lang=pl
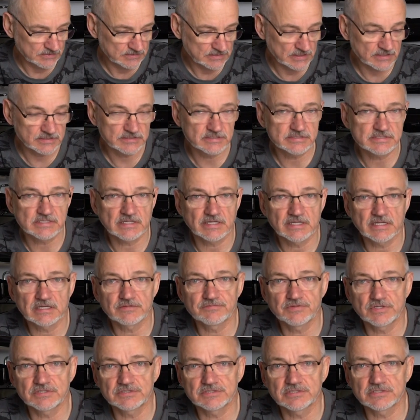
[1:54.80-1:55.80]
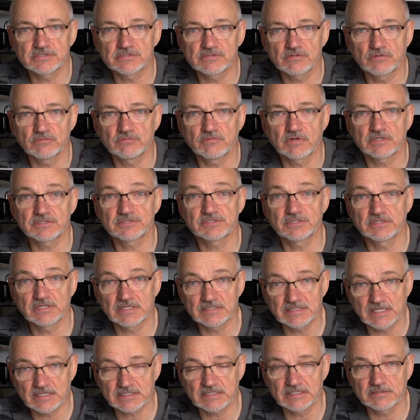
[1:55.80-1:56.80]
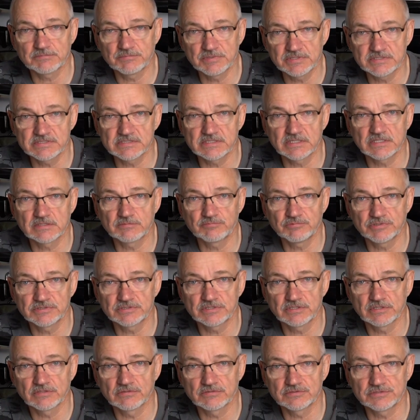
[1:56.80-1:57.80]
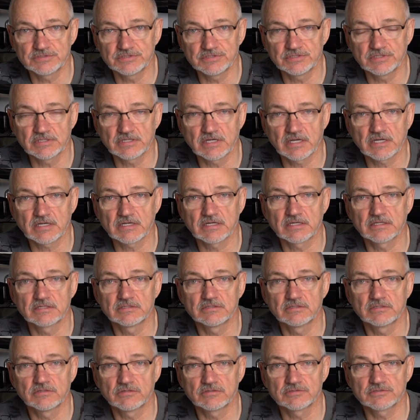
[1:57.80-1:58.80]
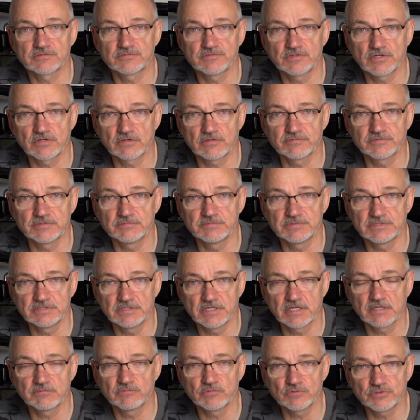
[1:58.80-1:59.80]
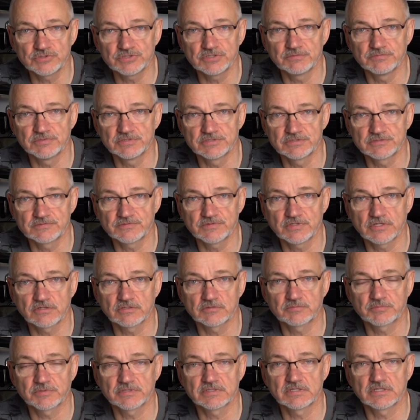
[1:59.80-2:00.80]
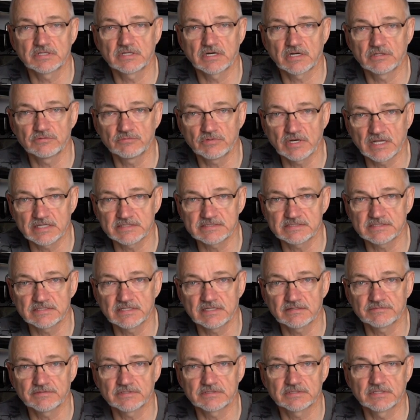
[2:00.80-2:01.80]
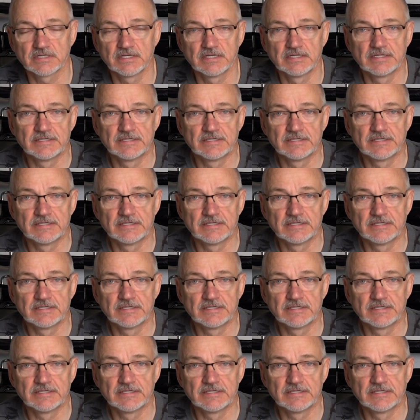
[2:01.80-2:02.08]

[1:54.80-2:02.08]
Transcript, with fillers: Tarliska, jak wiecie, są właśnie na takich bystrych, płytkich odcinkach, o żwirowym dnie. Musi być żwir, odpowiedniej granulacji nawet.